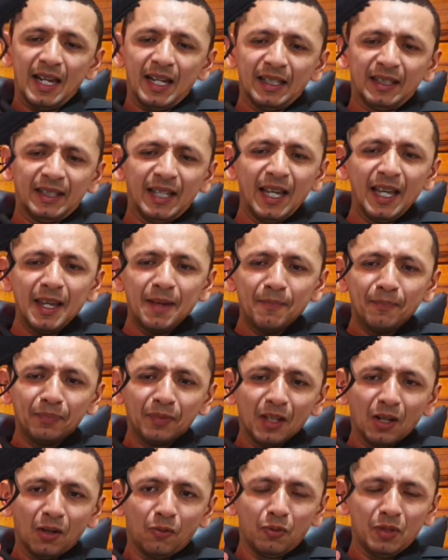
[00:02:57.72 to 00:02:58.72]
Ela tem
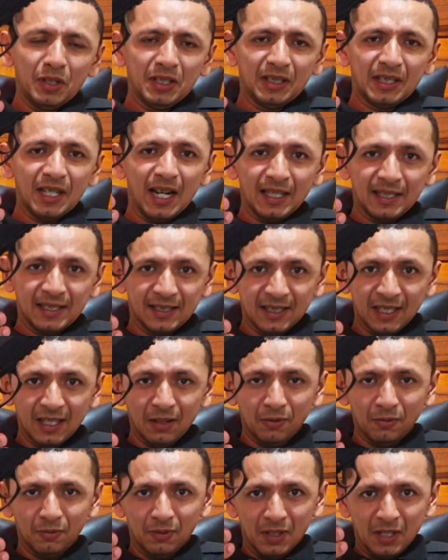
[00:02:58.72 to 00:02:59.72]
uma
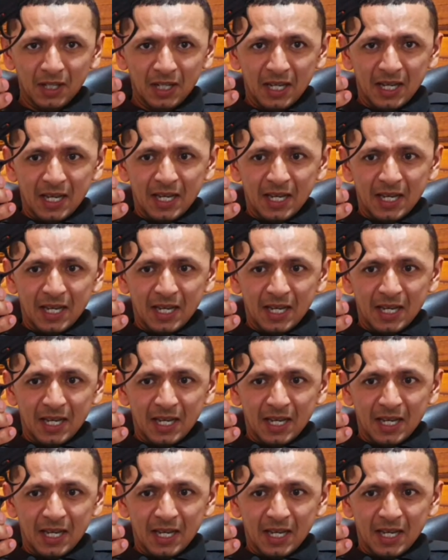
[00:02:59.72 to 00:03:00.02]
extração